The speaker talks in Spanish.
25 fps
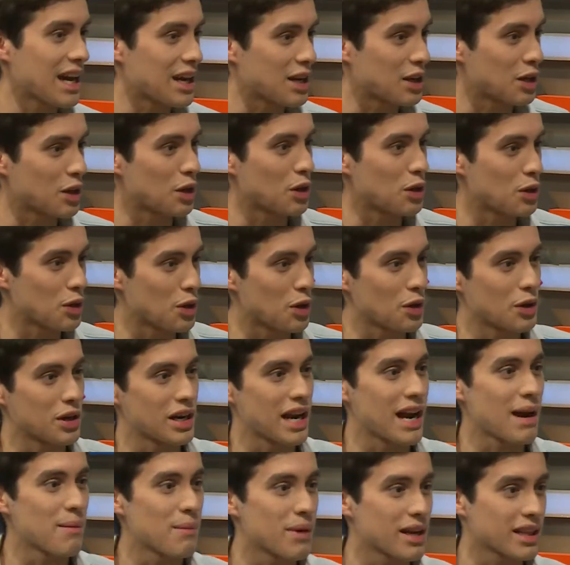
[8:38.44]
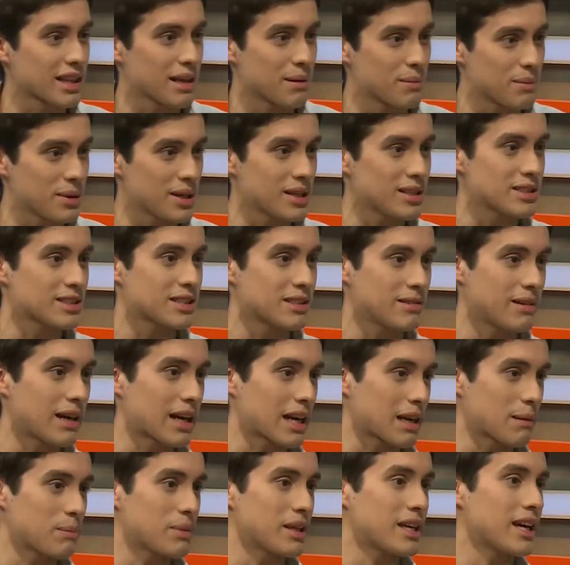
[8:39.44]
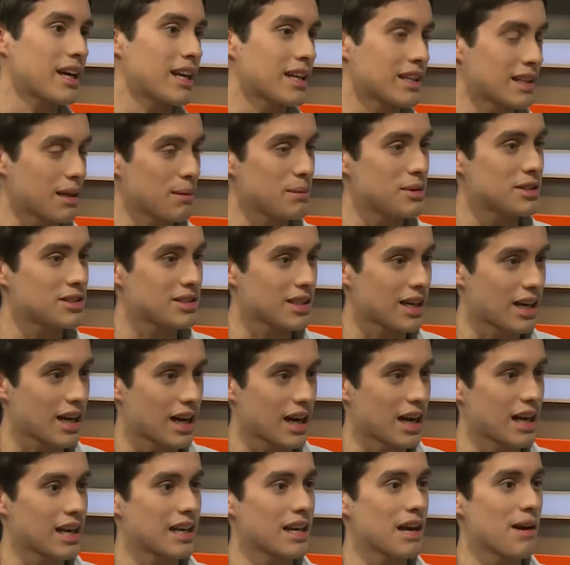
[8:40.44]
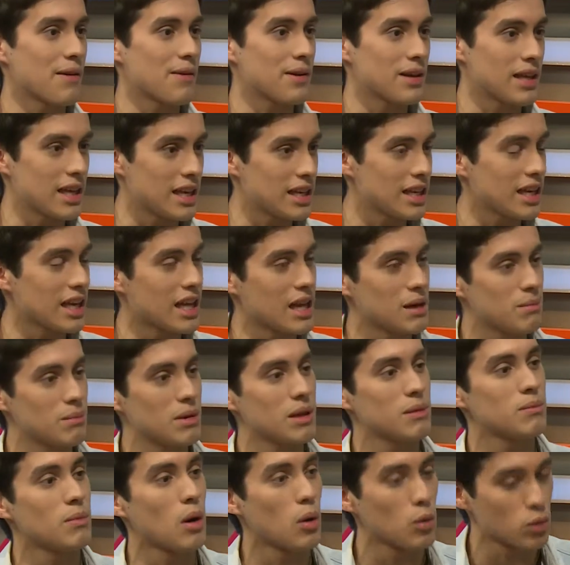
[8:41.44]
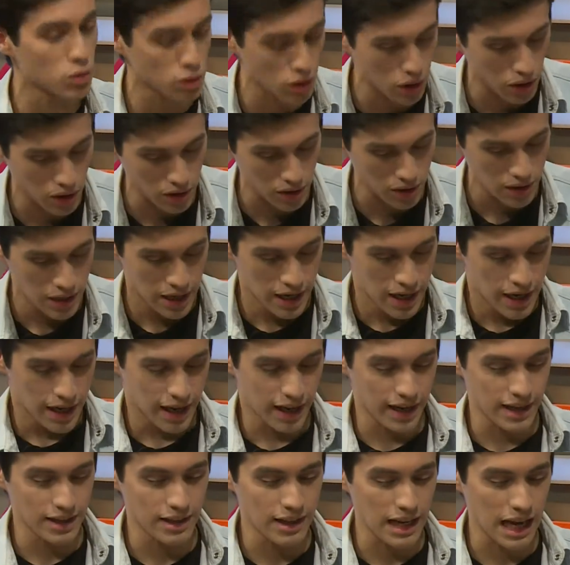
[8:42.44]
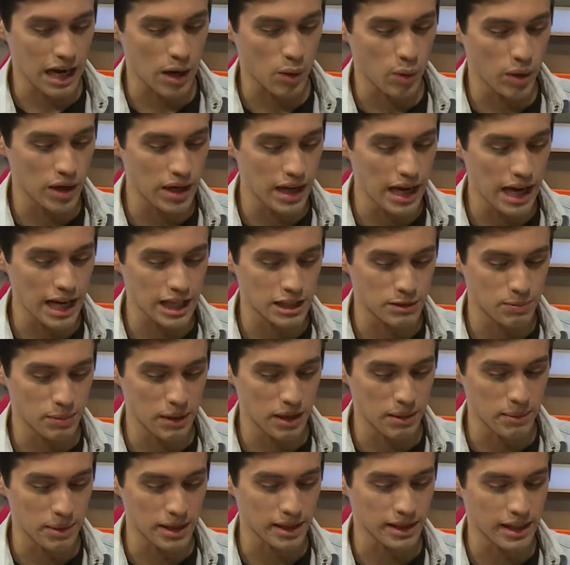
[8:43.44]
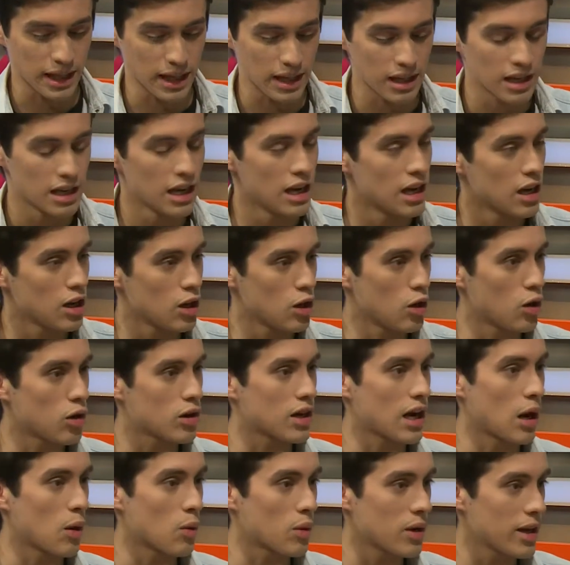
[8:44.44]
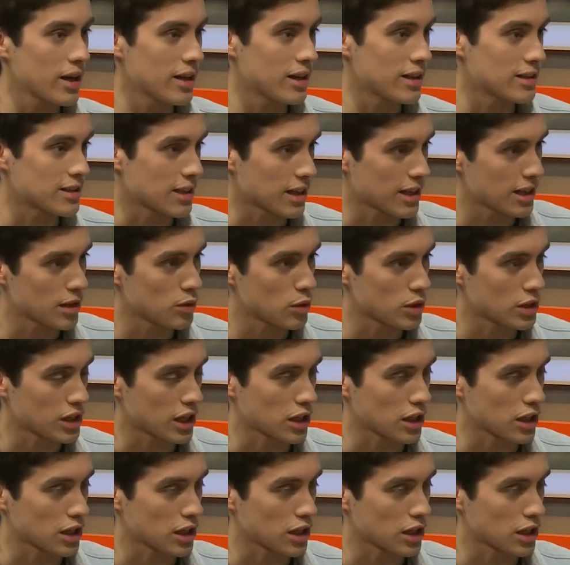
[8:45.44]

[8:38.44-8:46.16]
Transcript: cronograma, también se va a replicar esta misa navideña del mismo autor en la Escuela Experimental Los Cauquenes, aquí en nuestra